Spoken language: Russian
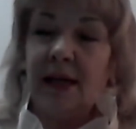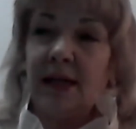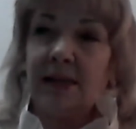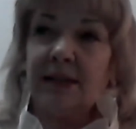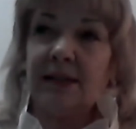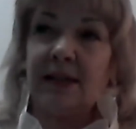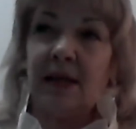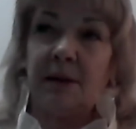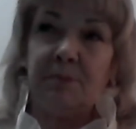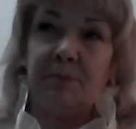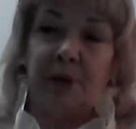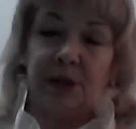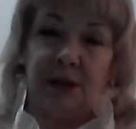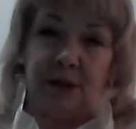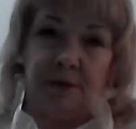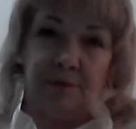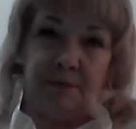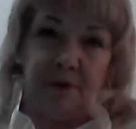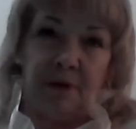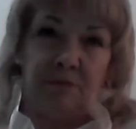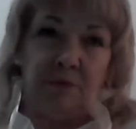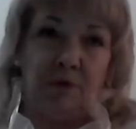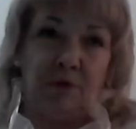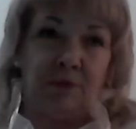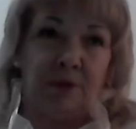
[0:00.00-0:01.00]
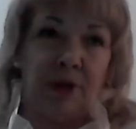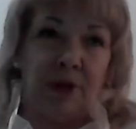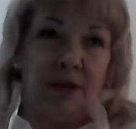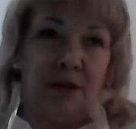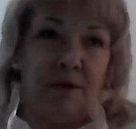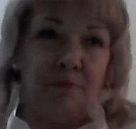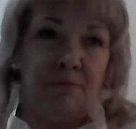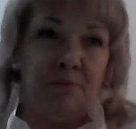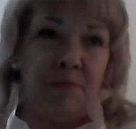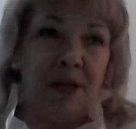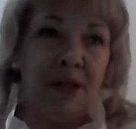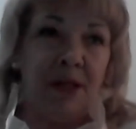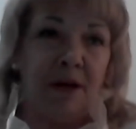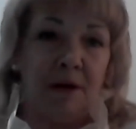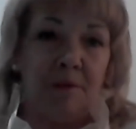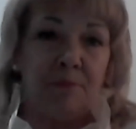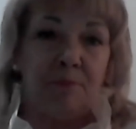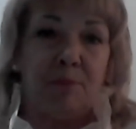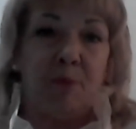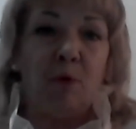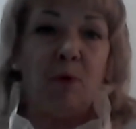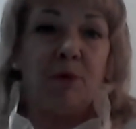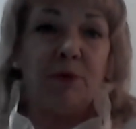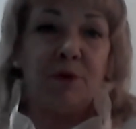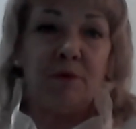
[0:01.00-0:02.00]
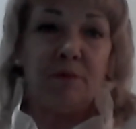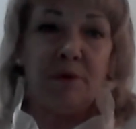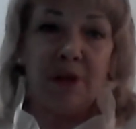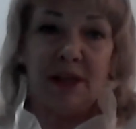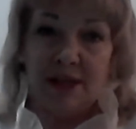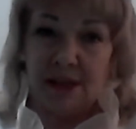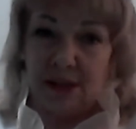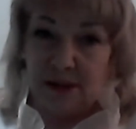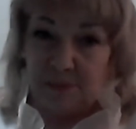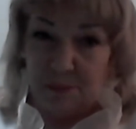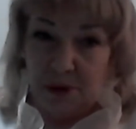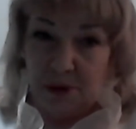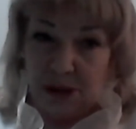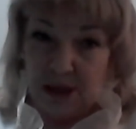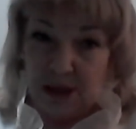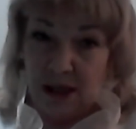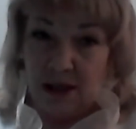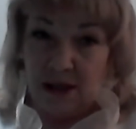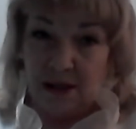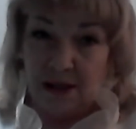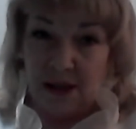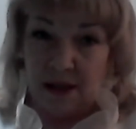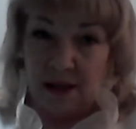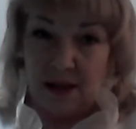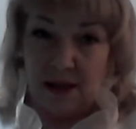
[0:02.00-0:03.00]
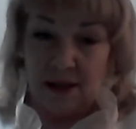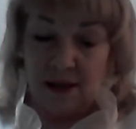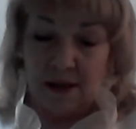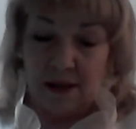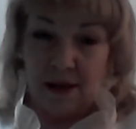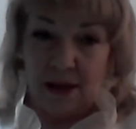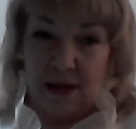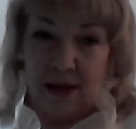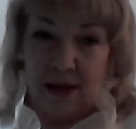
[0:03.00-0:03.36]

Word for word: события во внутреннем мире полного изменения.